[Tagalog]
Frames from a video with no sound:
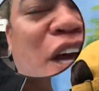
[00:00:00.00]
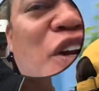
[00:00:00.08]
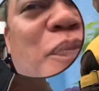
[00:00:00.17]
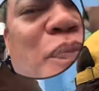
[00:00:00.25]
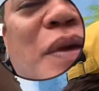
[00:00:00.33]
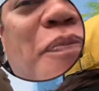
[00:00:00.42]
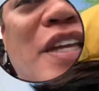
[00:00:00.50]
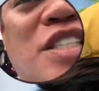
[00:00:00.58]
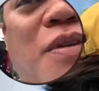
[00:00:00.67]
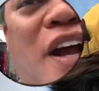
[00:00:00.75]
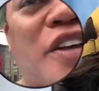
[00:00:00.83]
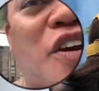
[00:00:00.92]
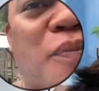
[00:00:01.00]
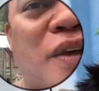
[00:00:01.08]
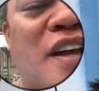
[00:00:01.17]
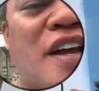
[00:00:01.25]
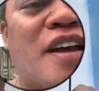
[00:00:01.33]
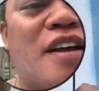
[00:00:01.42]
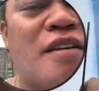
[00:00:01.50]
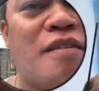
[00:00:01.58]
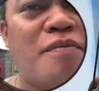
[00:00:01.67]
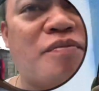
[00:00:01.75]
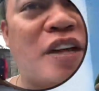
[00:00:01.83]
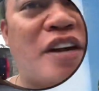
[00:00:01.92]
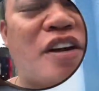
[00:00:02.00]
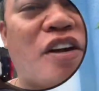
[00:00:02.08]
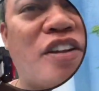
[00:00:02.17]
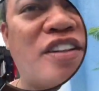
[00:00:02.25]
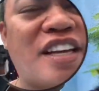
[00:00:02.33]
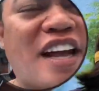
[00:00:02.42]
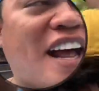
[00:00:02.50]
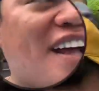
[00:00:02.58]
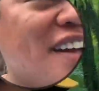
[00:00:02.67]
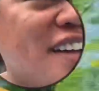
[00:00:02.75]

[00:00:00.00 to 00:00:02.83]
Ano, may page ba kayo or may direct contact ha?